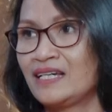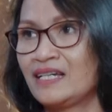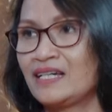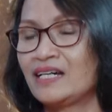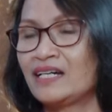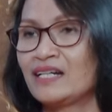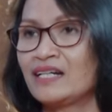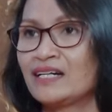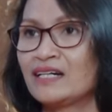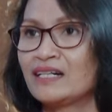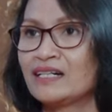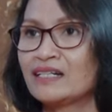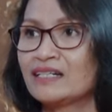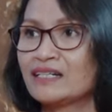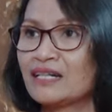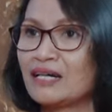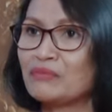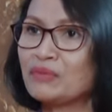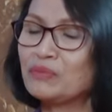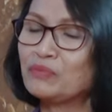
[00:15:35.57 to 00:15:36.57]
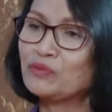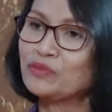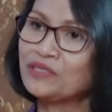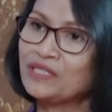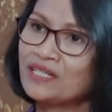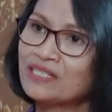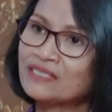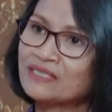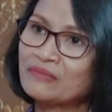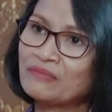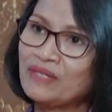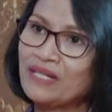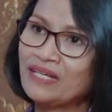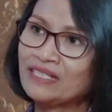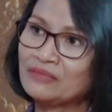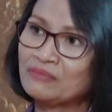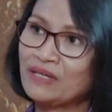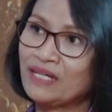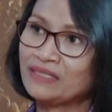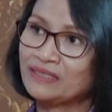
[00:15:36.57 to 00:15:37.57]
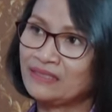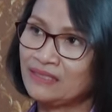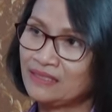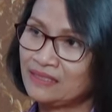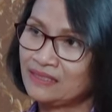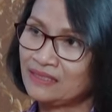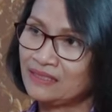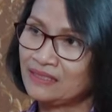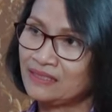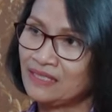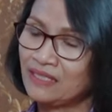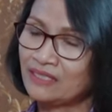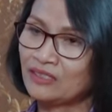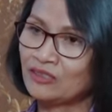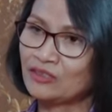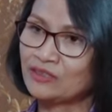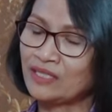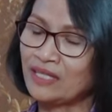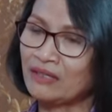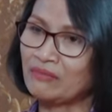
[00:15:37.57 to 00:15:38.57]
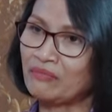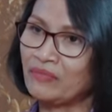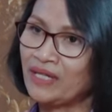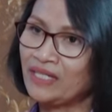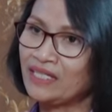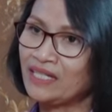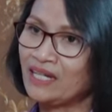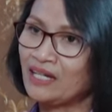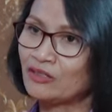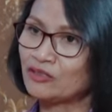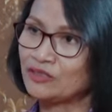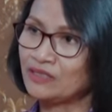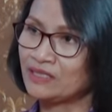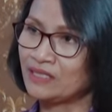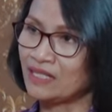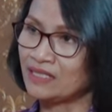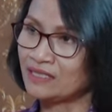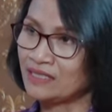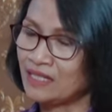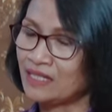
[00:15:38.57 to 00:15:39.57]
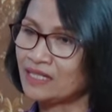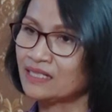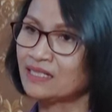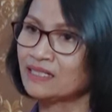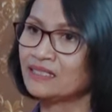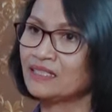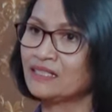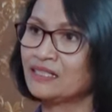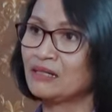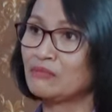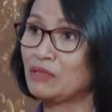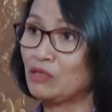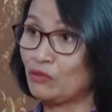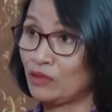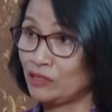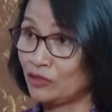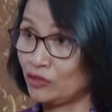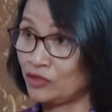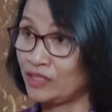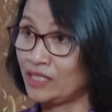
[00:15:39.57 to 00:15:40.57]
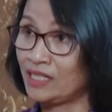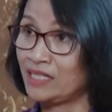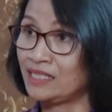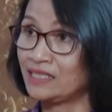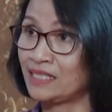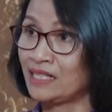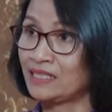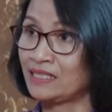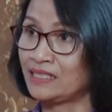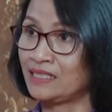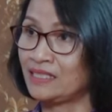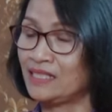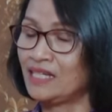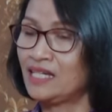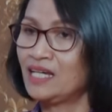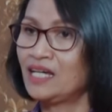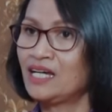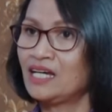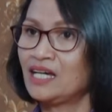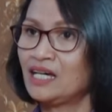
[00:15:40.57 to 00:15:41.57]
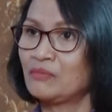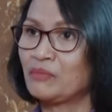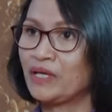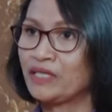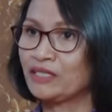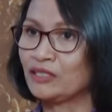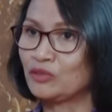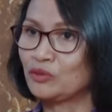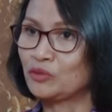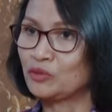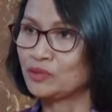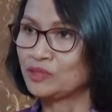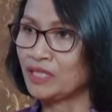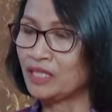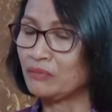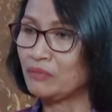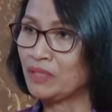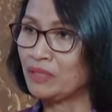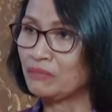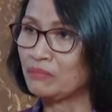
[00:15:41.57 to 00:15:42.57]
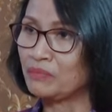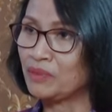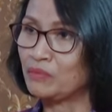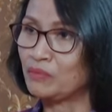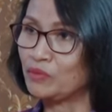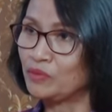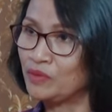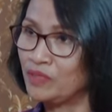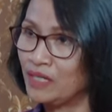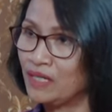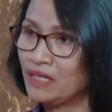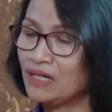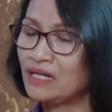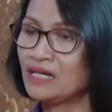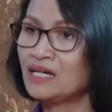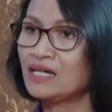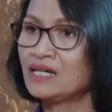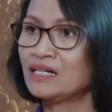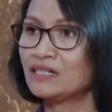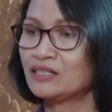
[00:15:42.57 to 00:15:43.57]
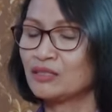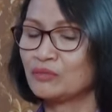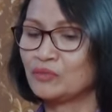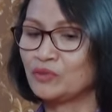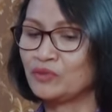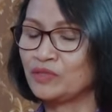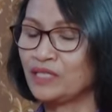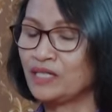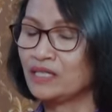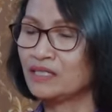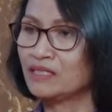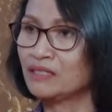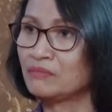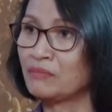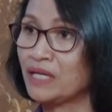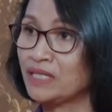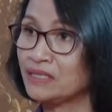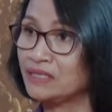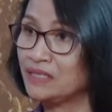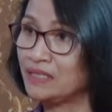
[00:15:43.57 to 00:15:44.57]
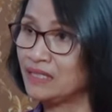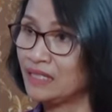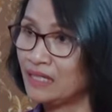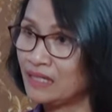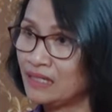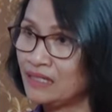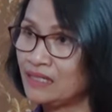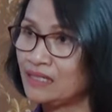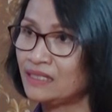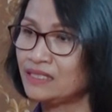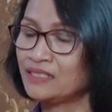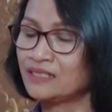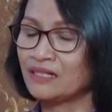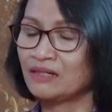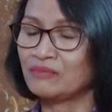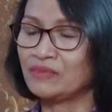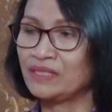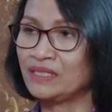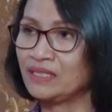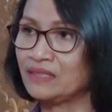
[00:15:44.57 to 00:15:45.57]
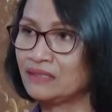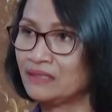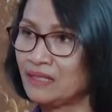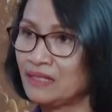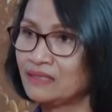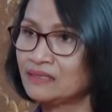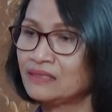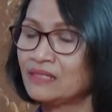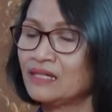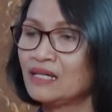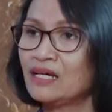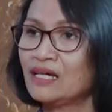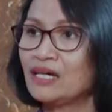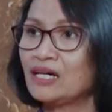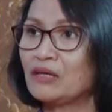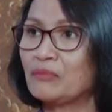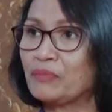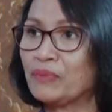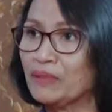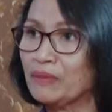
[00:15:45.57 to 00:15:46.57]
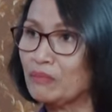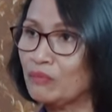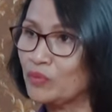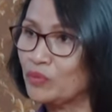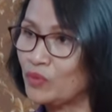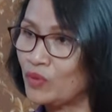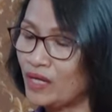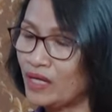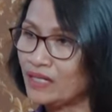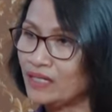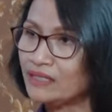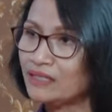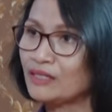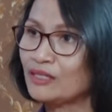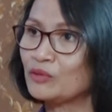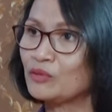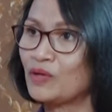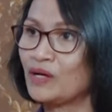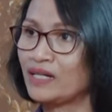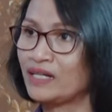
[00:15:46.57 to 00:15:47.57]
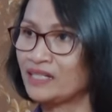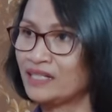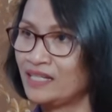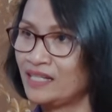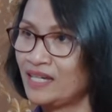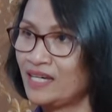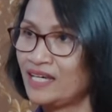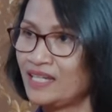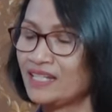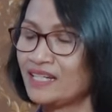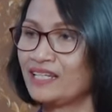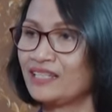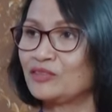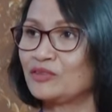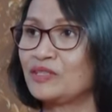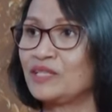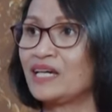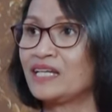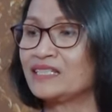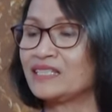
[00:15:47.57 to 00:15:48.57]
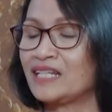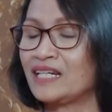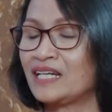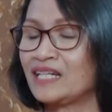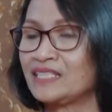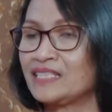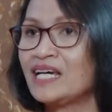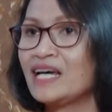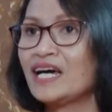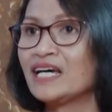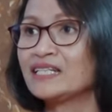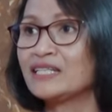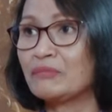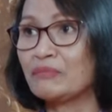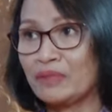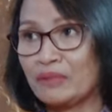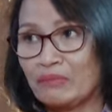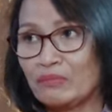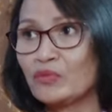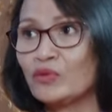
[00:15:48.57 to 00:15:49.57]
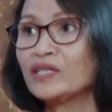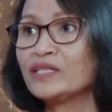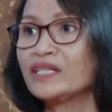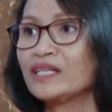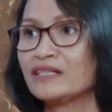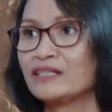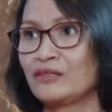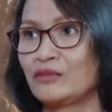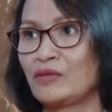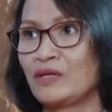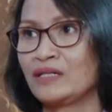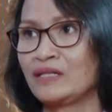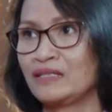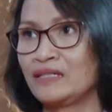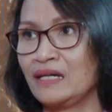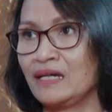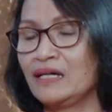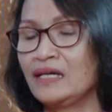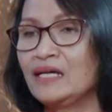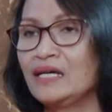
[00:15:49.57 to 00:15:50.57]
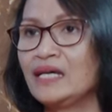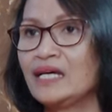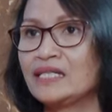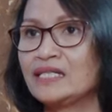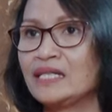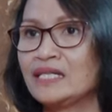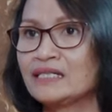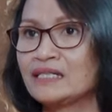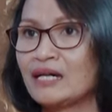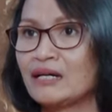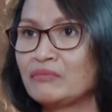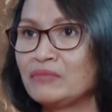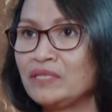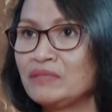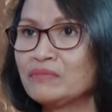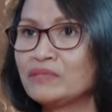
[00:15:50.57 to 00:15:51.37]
Uh, kami punya 11 basis atau segmen yang harus disasar ketika melakukan sosialisasi. Hmm. Baik itu segmen pemuda, kemudian marginal, disabilitas, hmm perempuan, keluarga. Nah, itu diantaranya ada perempuan dan keluarga. Dan kami hmm.